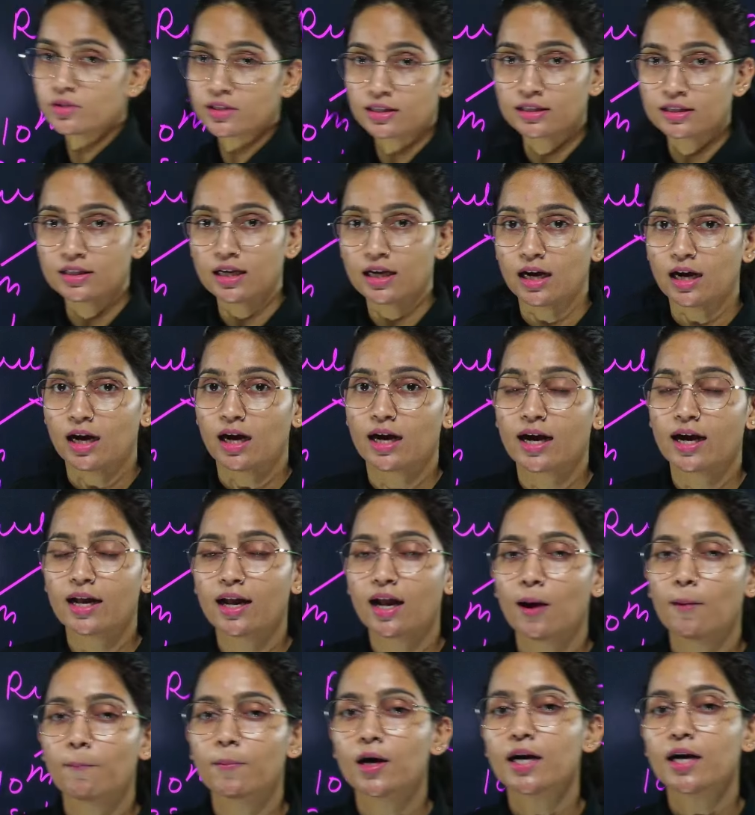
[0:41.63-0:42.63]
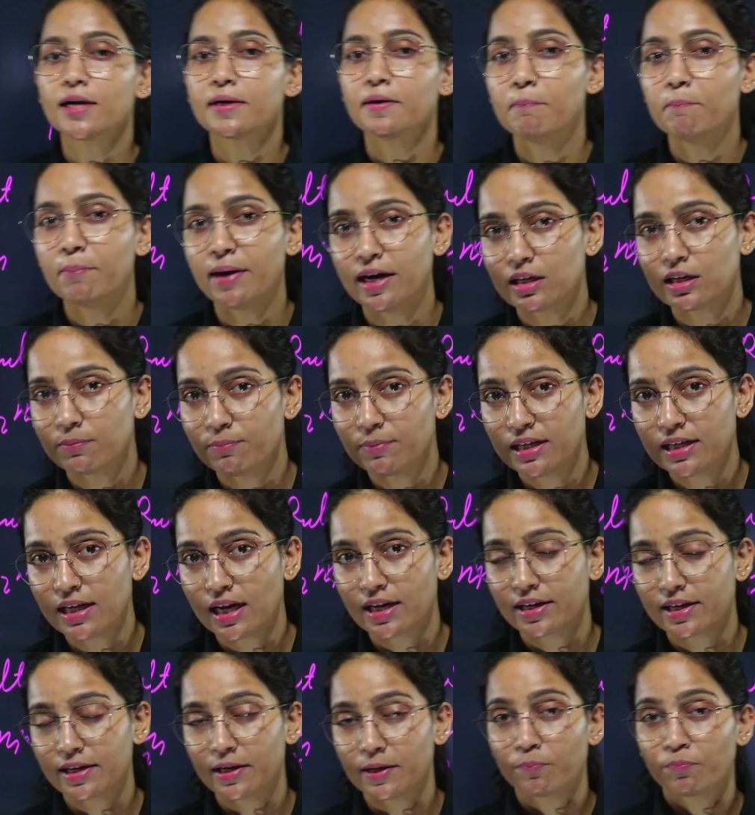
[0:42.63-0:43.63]
सकता अगर आपका कंपार्टमेंट आ
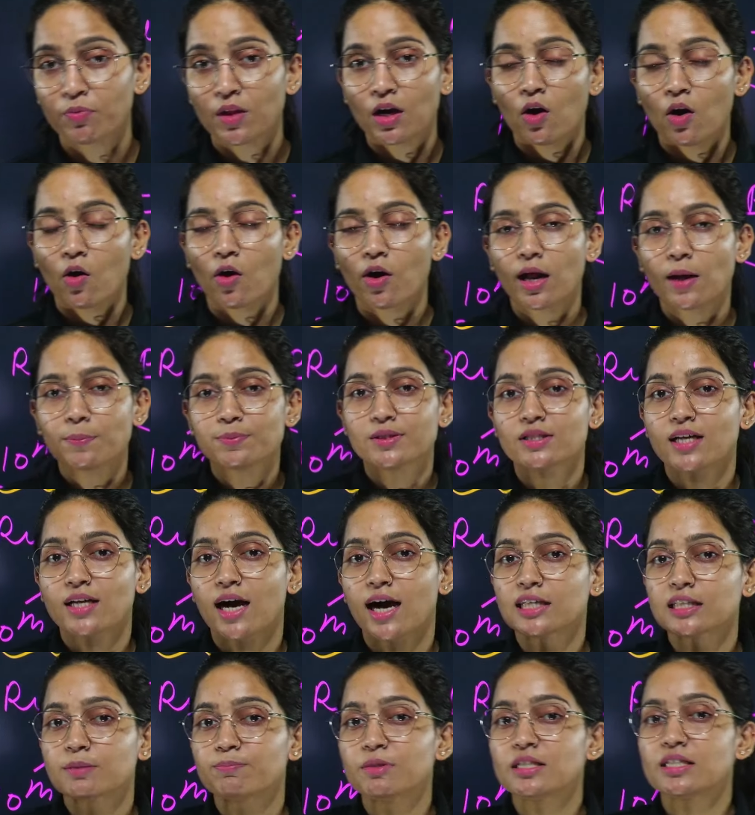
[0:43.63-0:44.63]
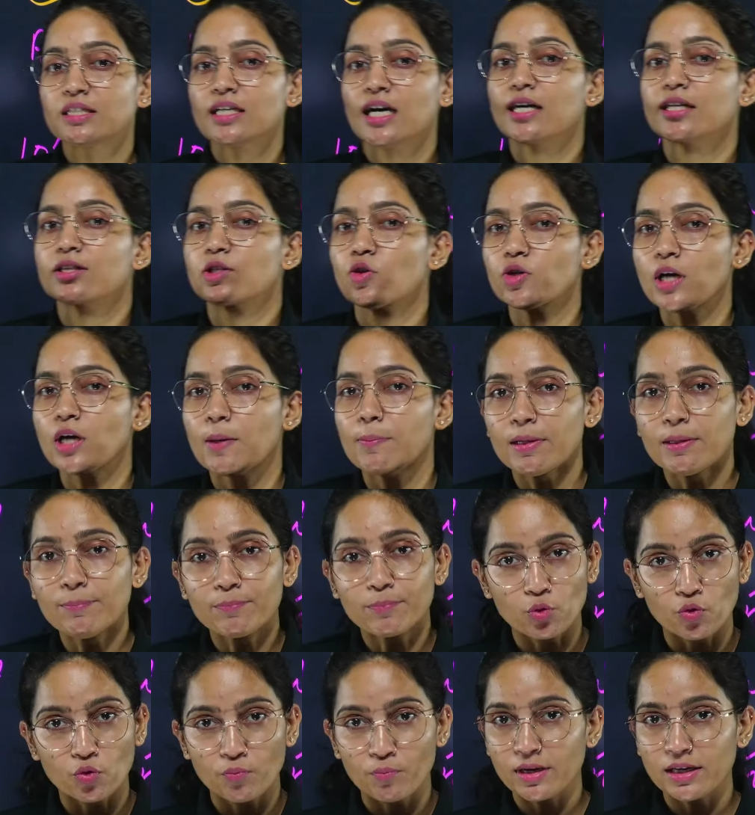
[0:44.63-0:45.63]
गया और आप साथ में चाहते हो कि आप
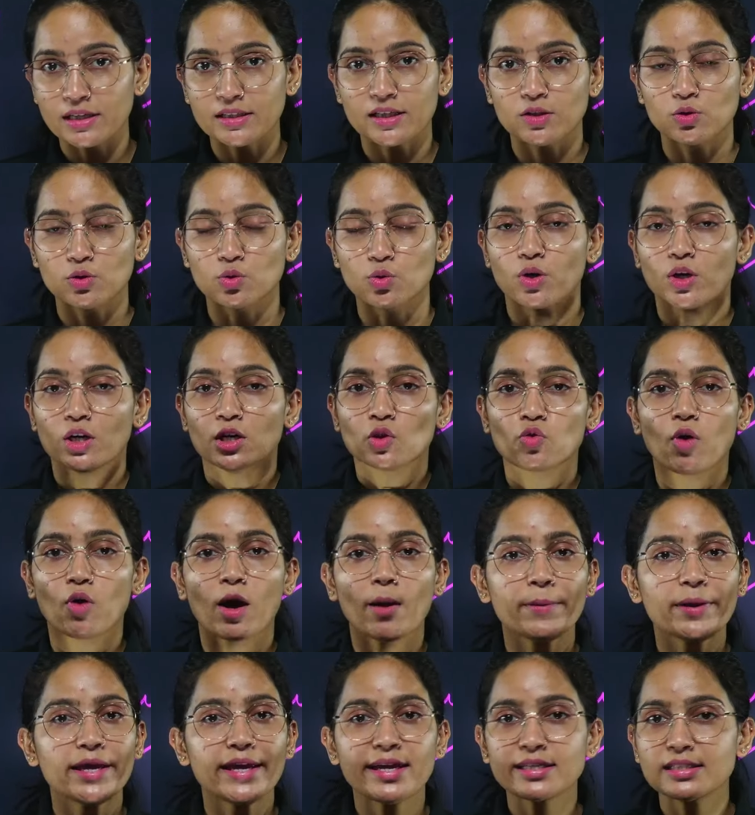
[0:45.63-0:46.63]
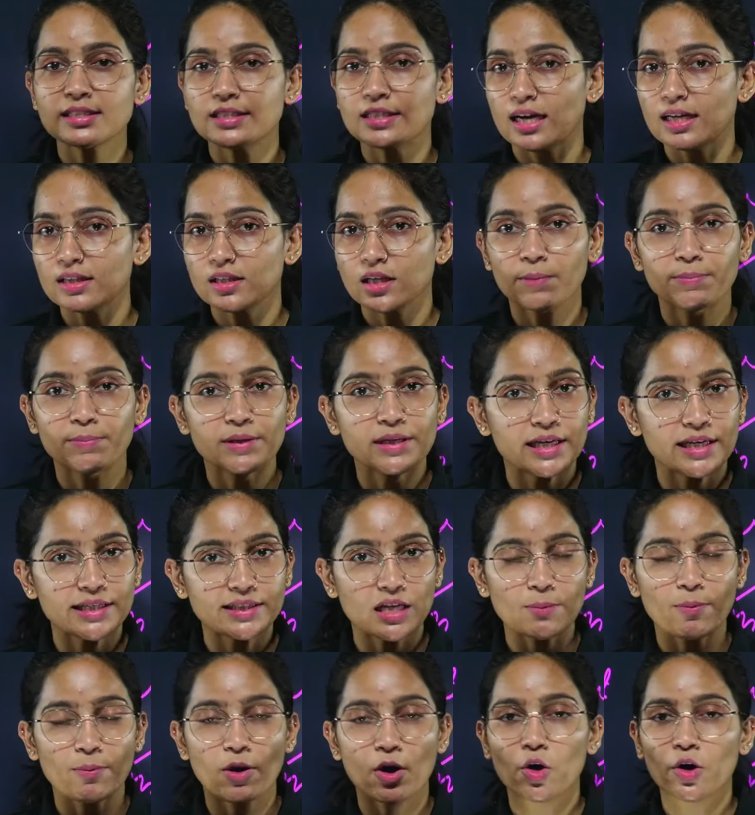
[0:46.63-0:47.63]
इम्प्रूवमेंट दे दो तो आप एक साथ अभी नहीं
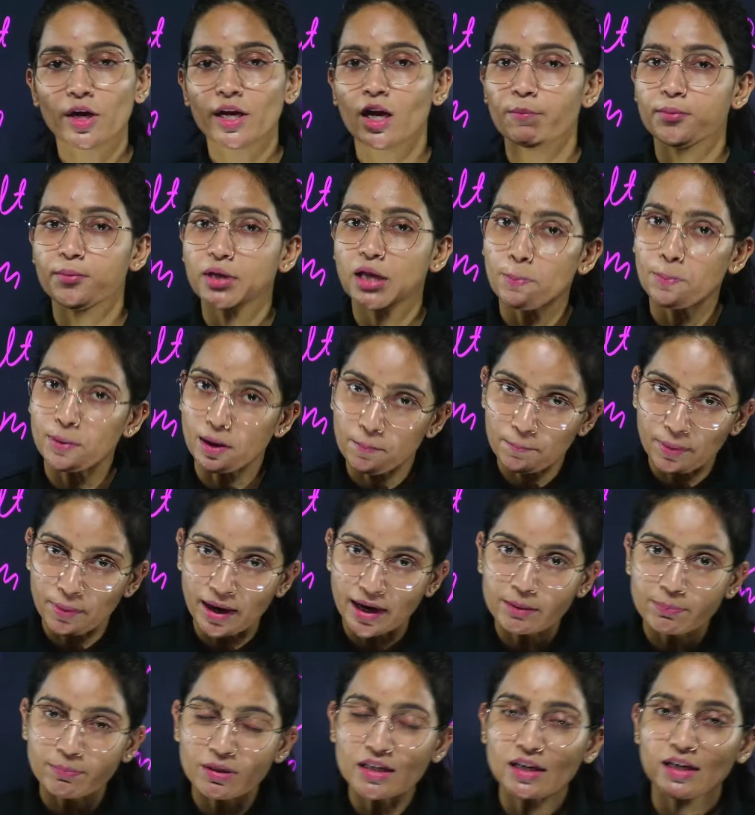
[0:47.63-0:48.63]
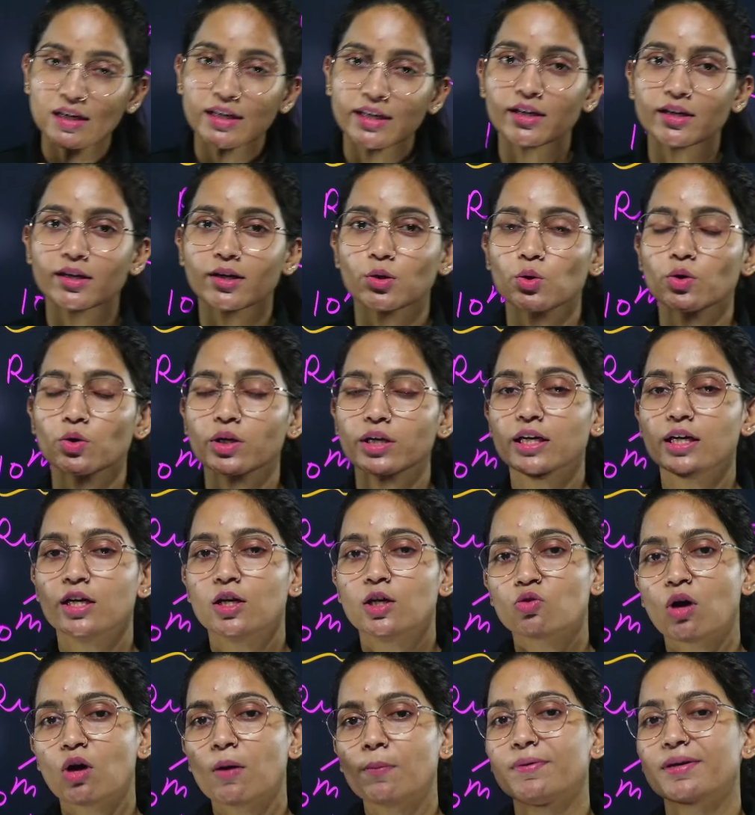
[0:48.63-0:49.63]
दे पाओगे अभी आप कंपार्टमेंट क्लियर करोगे
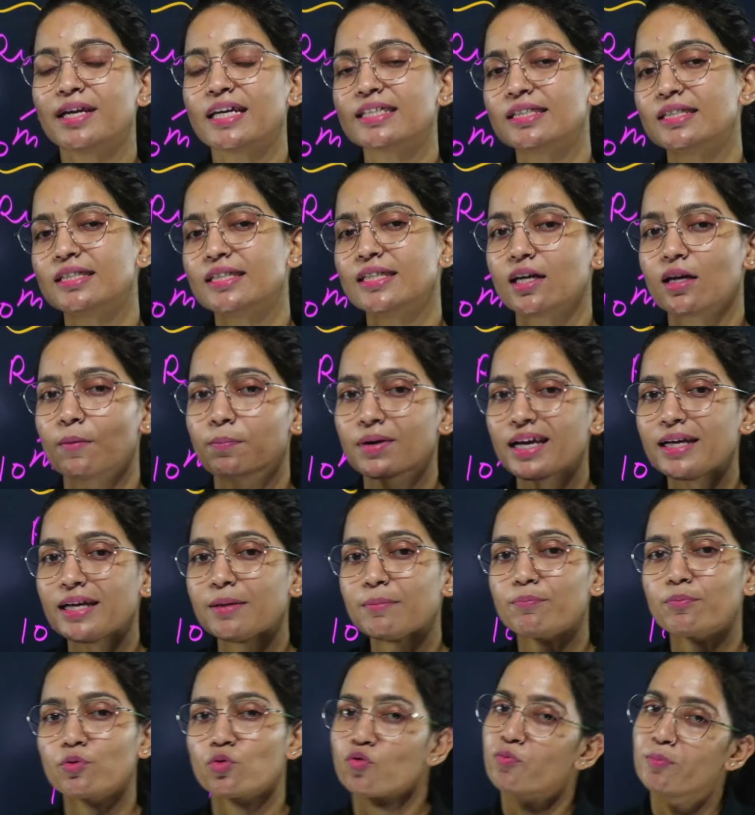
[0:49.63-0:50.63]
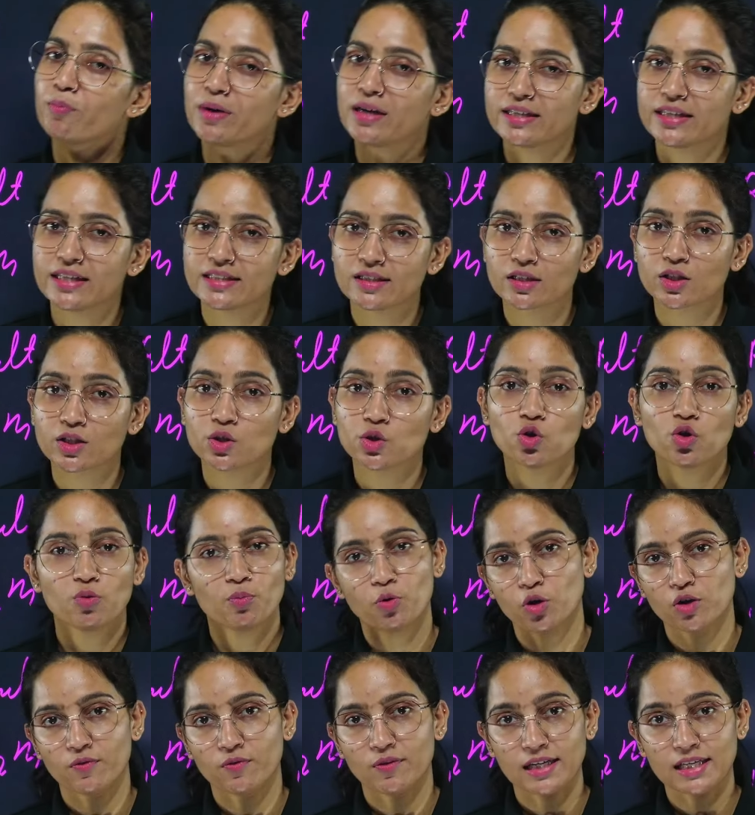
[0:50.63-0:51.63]
तो आप नेक्स्ट ईयर अपना इम्प्रूवमेंट दे सकते हो
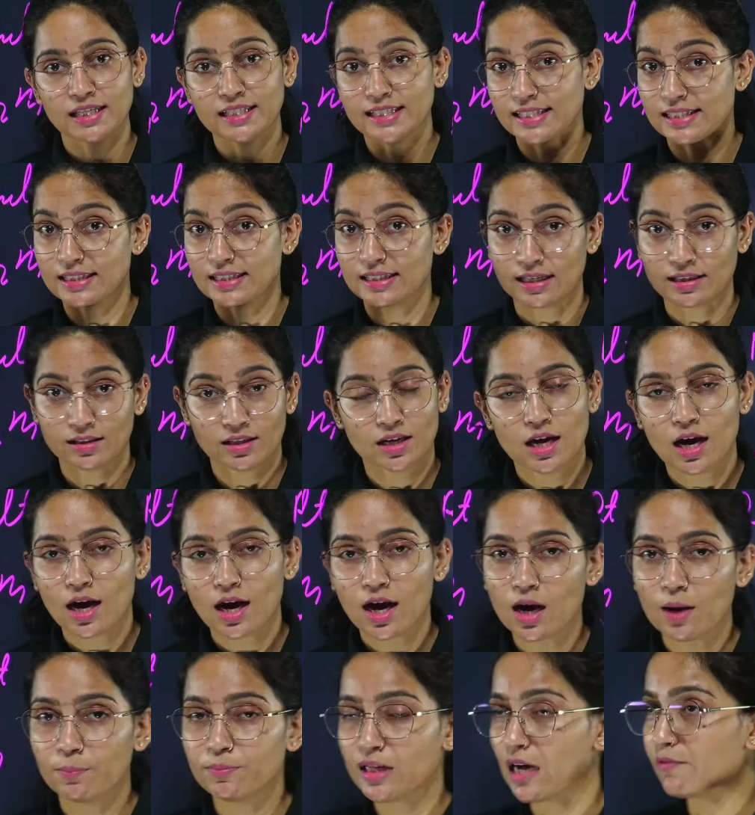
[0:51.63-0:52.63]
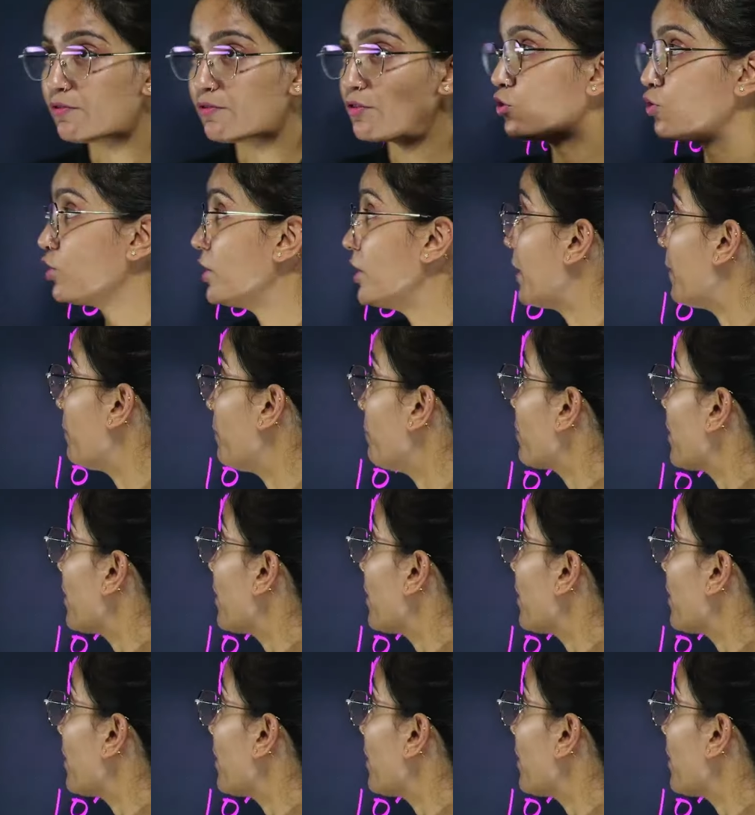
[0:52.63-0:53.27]
बोर्ड वाले के साथ अब ध्यान से सुनिएगा